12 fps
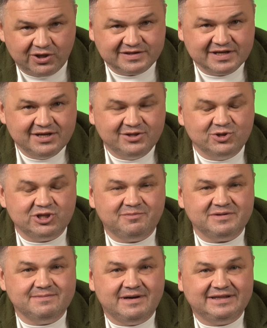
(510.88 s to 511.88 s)
есть нужно
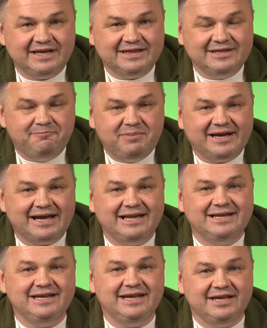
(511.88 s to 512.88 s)
посмотреть на
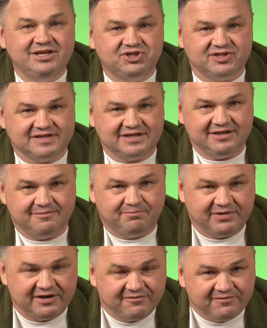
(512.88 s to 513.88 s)
поколенческие
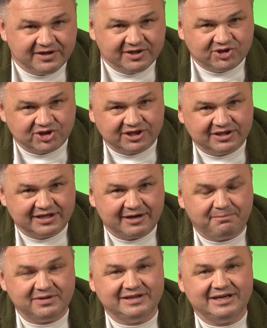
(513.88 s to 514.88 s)
привычки, на
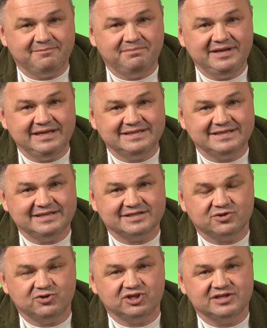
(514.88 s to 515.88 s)
потребителя с
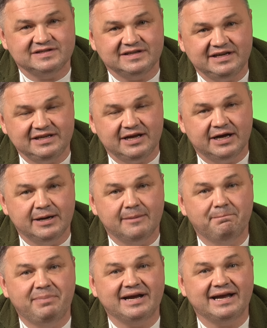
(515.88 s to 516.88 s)
точки зрения
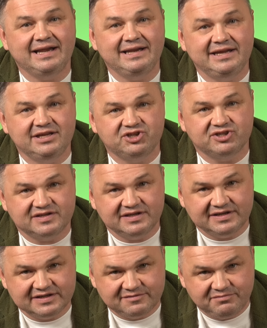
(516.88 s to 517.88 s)

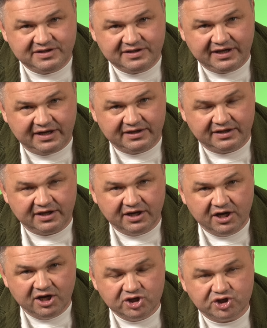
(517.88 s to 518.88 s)
поколенческих изменений.
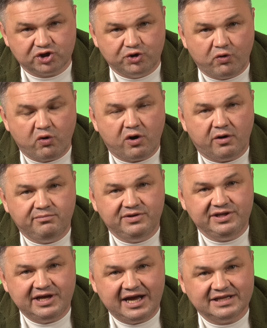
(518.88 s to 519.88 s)
Что
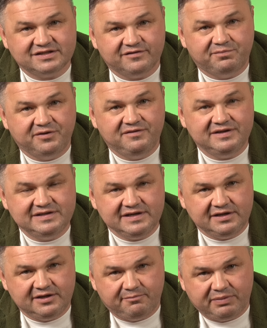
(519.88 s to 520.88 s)
меняется в
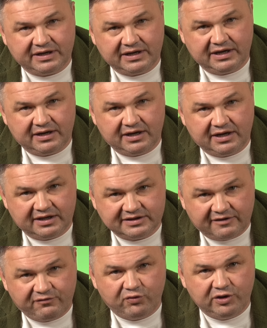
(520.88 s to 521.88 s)
поведении пока, а,
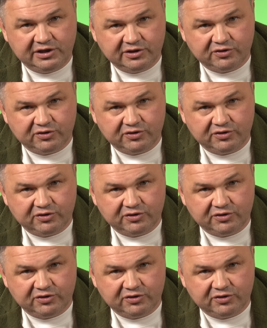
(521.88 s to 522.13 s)
того или